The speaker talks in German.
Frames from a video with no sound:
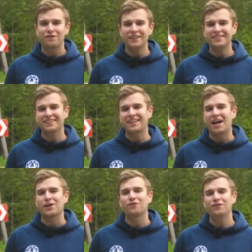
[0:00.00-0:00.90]
40
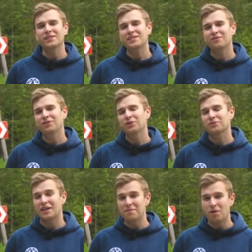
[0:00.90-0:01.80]
Tage, 40
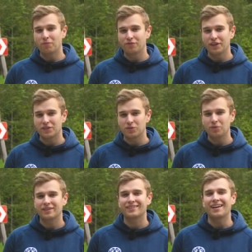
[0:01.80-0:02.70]
Videos, immer um 14
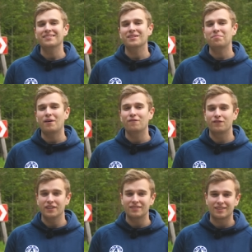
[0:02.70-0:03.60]
Uhr. Das ist mein
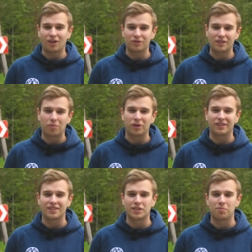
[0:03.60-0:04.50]
40.000
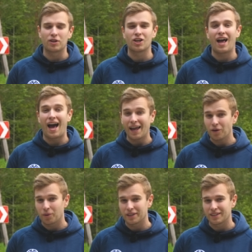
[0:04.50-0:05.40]
Abonnenten Special an
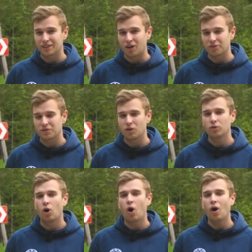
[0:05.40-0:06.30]
euch da draußen.
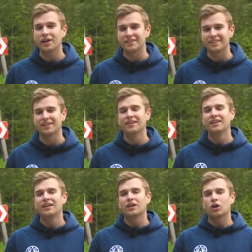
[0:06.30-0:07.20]
Und heute
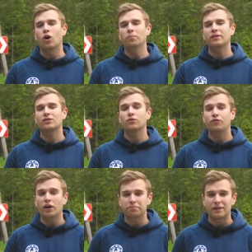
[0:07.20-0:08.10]
kommt das
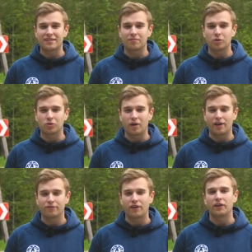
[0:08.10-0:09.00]
sofort besser
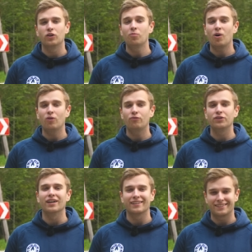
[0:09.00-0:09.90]
Motorradfahren Nummer
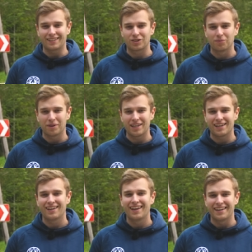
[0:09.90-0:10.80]
4. Das und
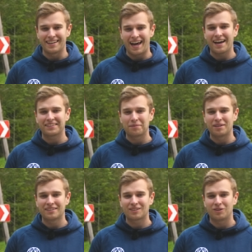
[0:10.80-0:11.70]
mehr nach dem
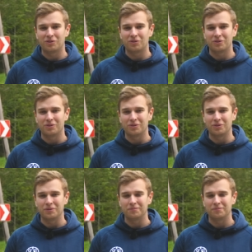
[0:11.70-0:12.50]
Intro.